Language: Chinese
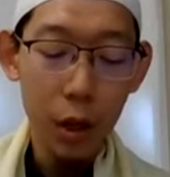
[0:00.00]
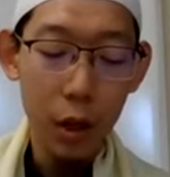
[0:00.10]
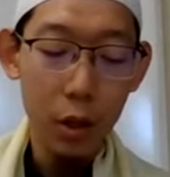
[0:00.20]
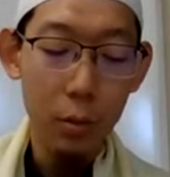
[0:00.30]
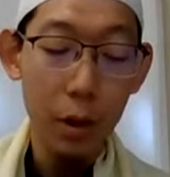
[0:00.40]

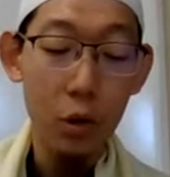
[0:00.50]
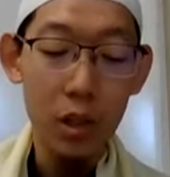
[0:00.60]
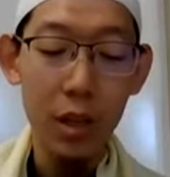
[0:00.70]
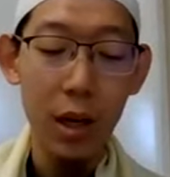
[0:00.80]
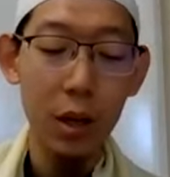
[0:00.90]
啊这个没有
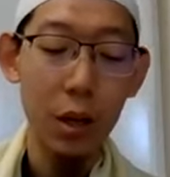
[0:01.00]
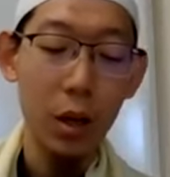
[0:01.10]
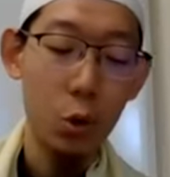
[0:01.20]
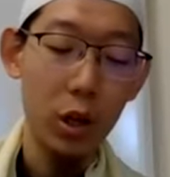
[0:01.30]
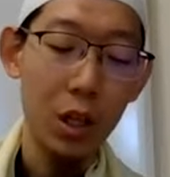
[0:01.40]
信仰，
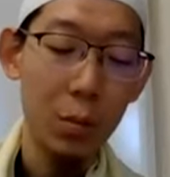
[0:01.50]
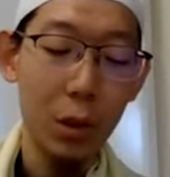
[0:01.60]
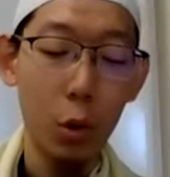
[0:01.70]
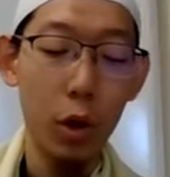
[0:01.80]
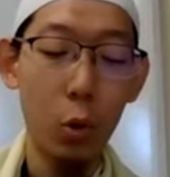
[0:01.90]
所以你
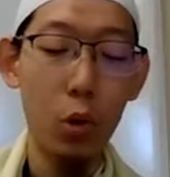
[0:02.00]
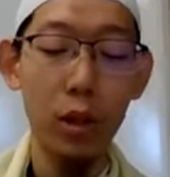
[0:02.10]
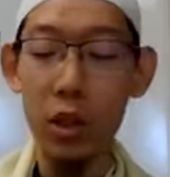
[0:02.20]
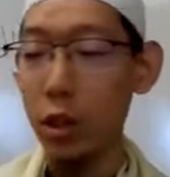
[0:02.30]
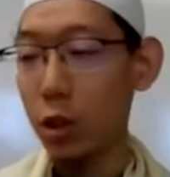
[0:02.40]
们会获
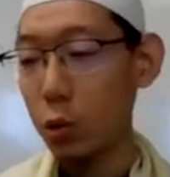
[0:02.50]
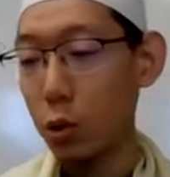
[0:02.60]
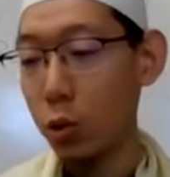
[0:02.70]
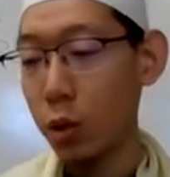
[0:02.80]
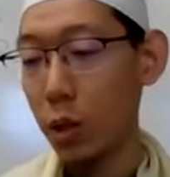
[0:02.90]
得这个
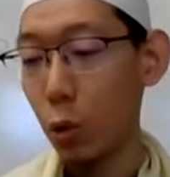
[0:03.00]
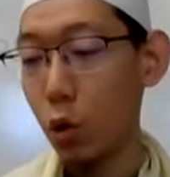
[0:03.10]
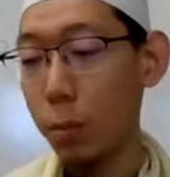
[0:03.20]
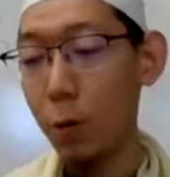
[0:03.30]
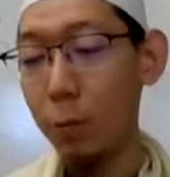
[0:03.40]
最终的
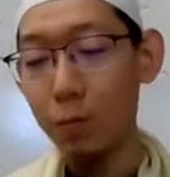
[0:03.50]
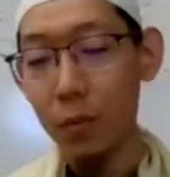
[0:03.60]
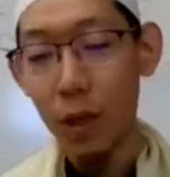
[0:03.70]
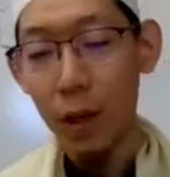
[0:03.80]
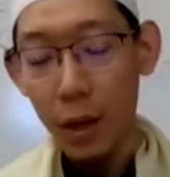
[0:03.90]
果报。
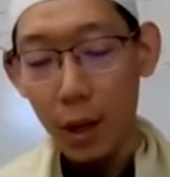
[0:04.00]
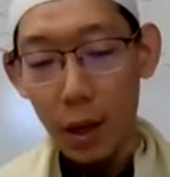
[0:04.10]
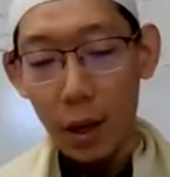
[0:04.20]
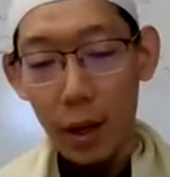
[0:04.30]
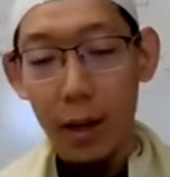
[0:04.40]

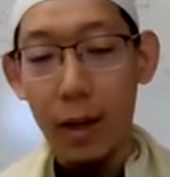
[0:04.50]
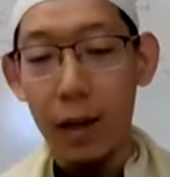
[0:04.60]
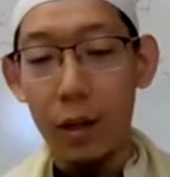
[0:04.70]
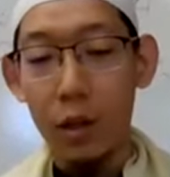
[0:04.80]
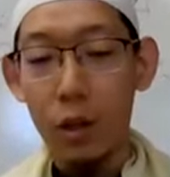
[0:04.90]

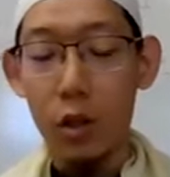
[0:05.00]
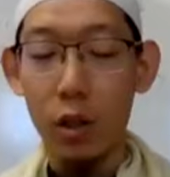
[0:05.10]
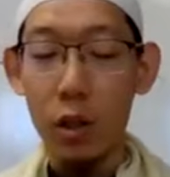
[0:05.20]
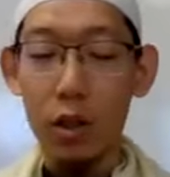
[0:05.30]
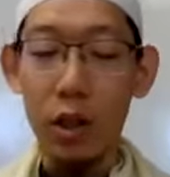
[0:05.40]
呃，
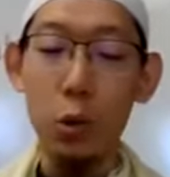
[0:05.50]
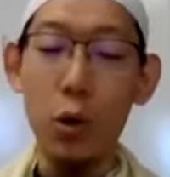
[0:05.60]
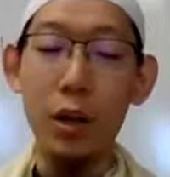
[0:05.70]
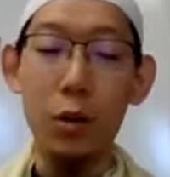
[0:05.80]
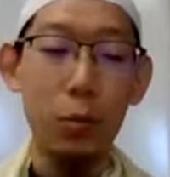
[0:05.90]
整个这一
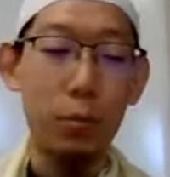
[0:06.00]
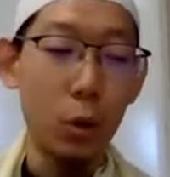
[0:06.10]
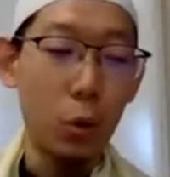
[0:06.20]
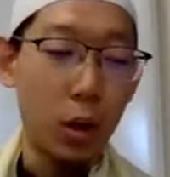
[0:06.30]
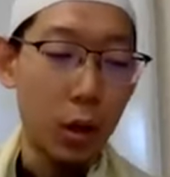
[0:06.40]
段
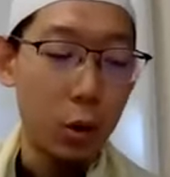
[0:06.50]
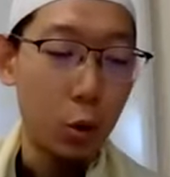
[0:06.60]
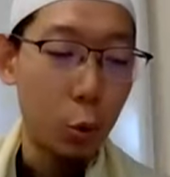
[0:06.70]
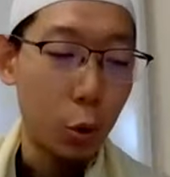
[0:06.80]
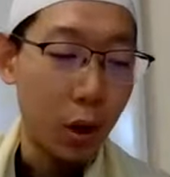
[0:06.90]
包括呃，
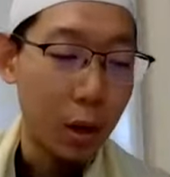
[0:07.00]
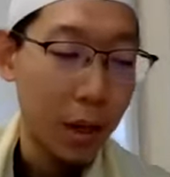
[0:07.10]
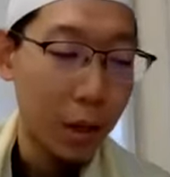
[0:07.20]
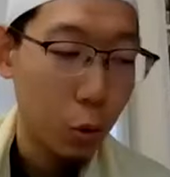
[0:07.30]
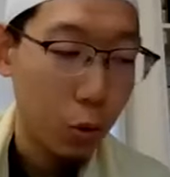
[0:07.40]
对于阿
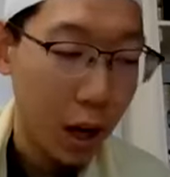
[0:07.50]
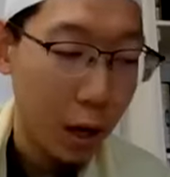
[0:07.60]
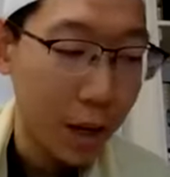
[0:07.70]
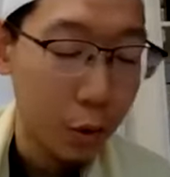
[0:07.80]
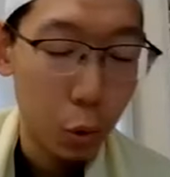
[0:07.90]
里巴杜拉 a
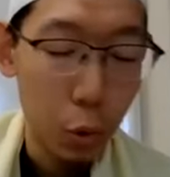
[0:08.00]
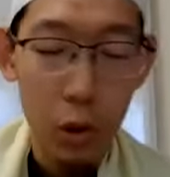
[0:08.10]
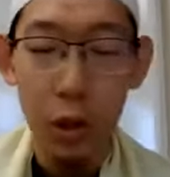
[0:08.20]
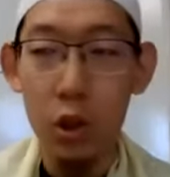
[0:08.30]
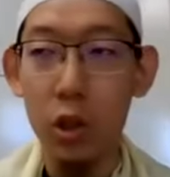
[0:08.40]
曼对
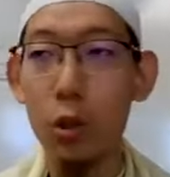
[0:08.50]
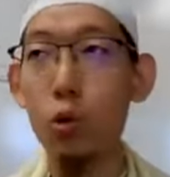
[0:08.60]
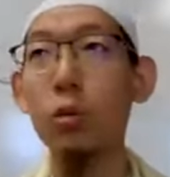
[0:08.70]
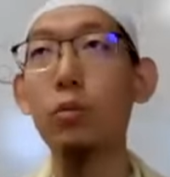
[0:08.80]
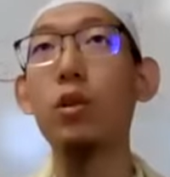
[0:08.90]
于这个至
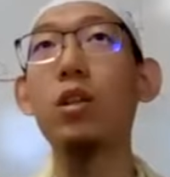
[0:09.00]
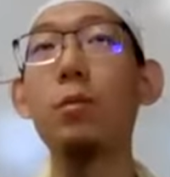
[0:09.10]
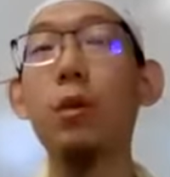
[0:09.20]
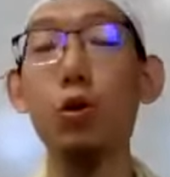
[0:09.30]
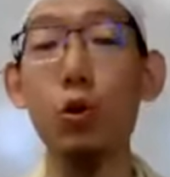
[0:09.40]
人主的仆人
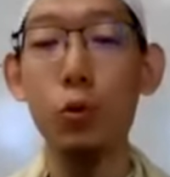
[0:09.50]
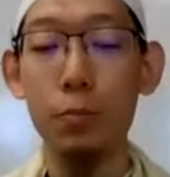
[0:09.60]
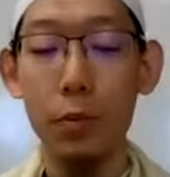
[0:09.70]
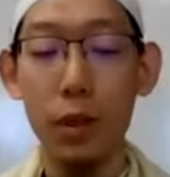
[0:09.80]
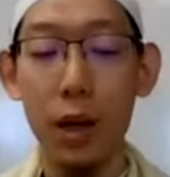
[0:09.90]
的描述，